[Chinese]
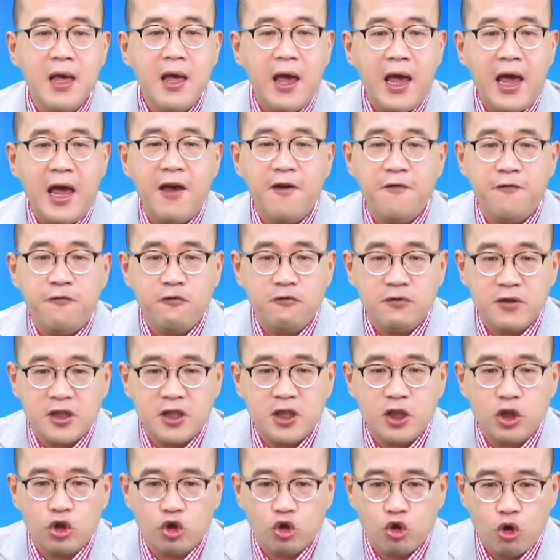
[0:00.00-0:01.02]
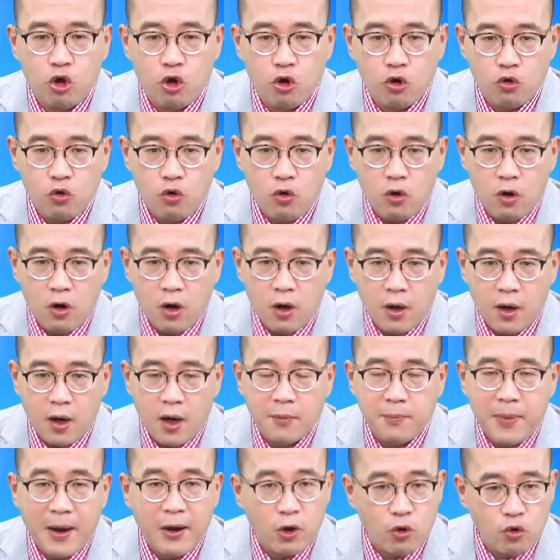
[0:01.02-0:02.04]
F 是错过
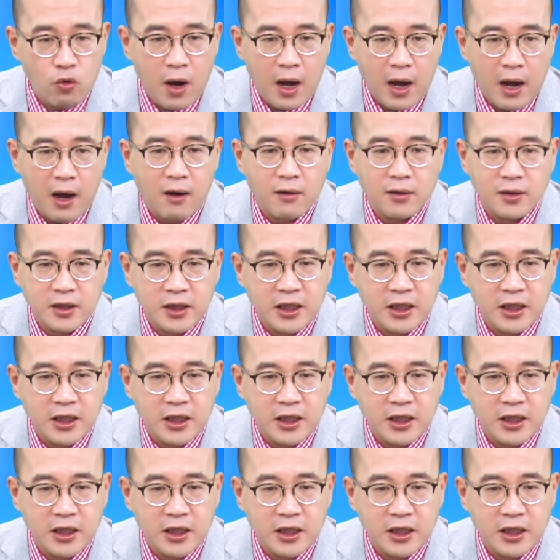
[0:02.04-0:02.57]
8月5号